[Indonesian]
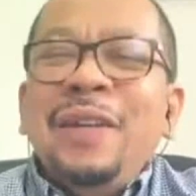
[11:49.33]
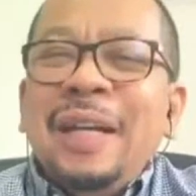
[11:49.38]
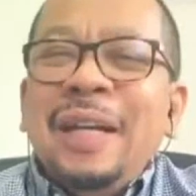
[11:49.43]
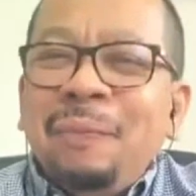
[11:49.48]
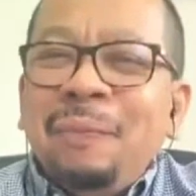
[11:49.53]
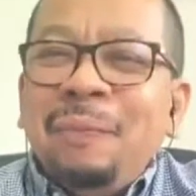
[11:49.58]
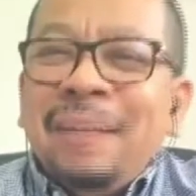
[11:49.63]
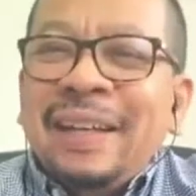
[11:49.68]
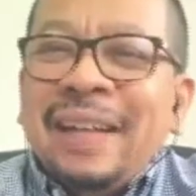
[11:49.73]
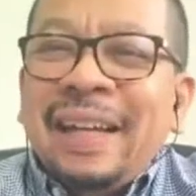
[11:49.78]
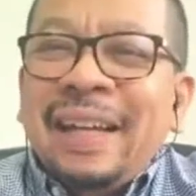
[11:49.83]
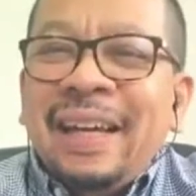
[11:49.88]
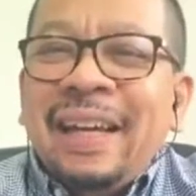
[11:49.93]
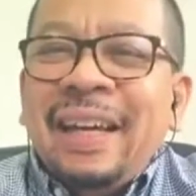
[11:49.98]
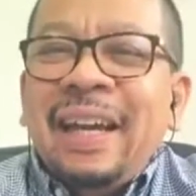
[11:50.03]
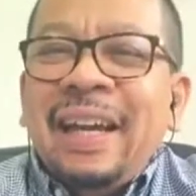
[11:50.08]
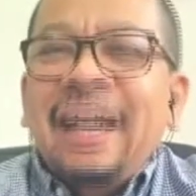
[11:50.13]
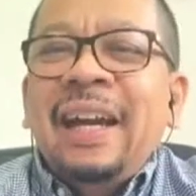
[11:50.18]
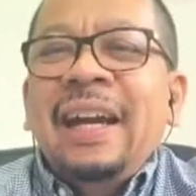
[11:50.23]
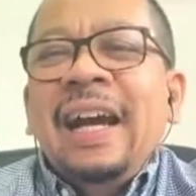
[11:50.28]
Walaupun
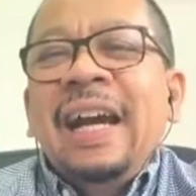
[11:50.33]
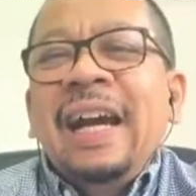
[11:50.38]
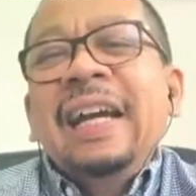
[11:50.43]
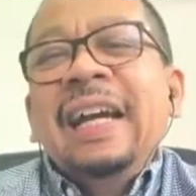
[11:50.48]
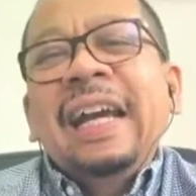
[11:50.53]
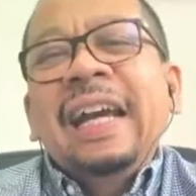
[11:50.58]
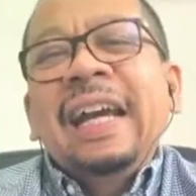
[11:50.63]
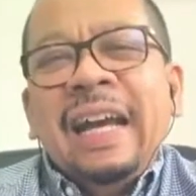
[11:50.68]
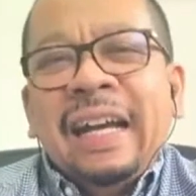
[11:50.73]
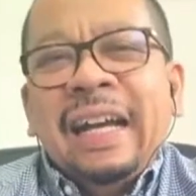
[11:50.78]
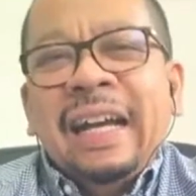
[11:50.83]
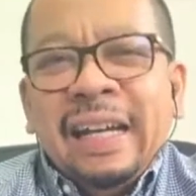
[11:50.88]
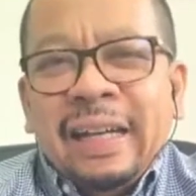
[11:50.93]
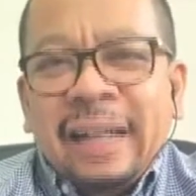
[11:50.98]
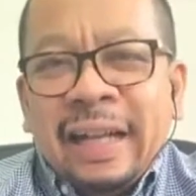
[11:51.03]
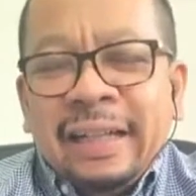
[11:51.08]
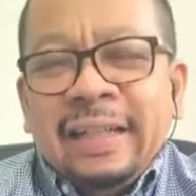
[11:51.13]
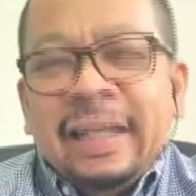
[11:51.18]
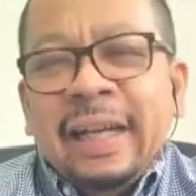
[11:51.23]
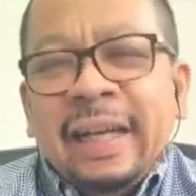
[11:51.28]
DPD
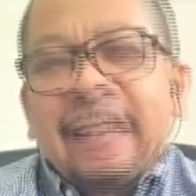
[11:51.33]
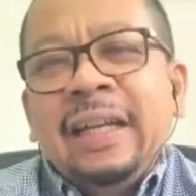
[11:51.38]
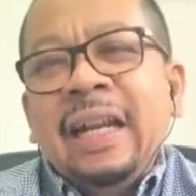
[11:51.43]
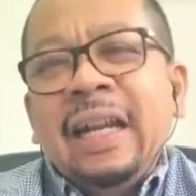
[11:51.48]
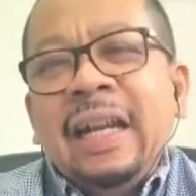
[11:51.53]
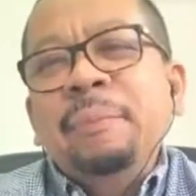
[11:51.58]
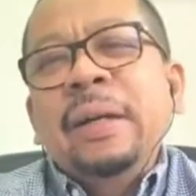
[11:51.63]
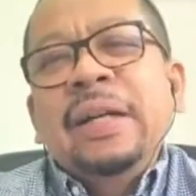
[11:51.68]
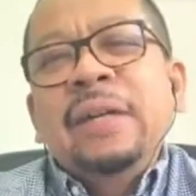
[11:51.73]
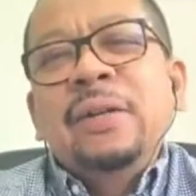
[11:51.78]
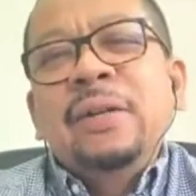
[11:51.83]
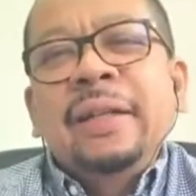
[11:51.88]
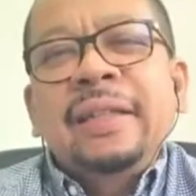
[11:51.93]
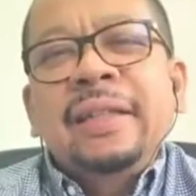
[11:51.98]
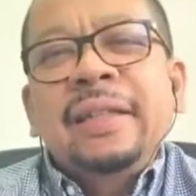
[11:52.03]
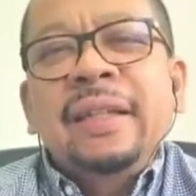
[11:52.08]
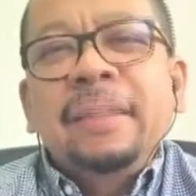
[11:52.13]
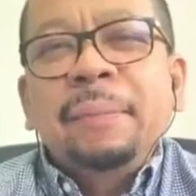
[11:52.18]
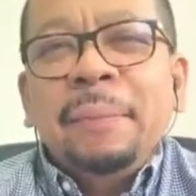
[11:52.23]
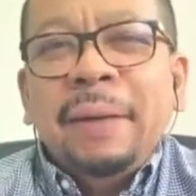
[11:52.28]
agendanya adalah
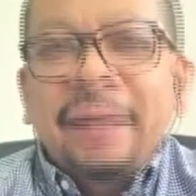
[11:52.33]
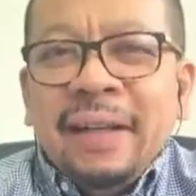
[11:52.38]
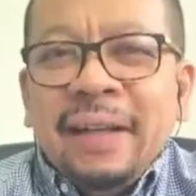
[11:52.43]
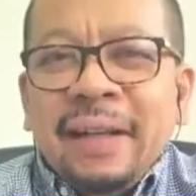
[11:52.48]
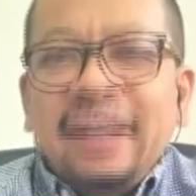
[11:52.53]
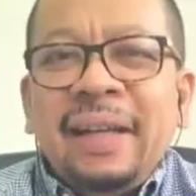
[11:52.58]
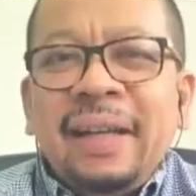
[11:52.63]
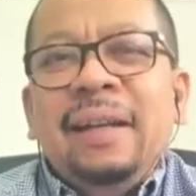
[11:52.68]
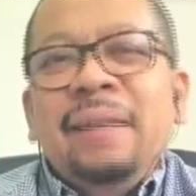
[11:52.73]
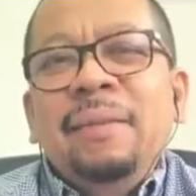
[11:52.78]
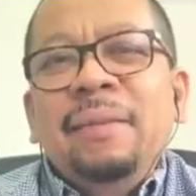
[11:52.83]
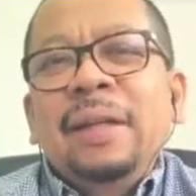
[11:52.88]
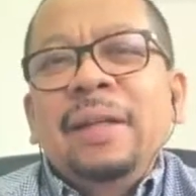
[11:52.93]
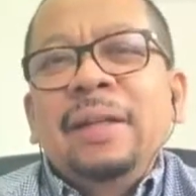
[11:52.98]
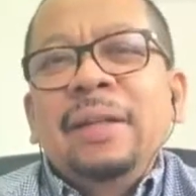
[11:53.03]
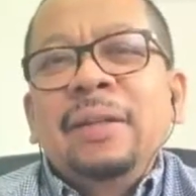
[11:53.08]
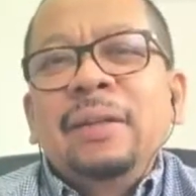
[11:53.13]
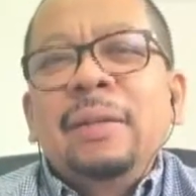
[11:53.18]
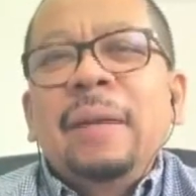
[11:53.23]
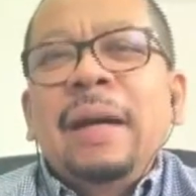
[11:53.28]
penguatan DPD
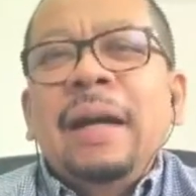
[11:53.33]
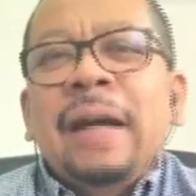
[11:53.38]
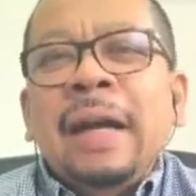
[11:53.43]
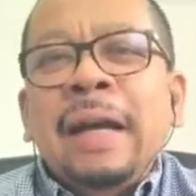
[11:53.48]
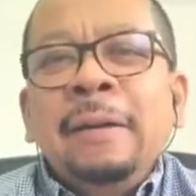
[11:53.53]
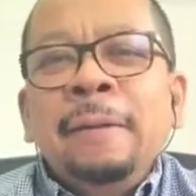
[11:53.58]
begitu.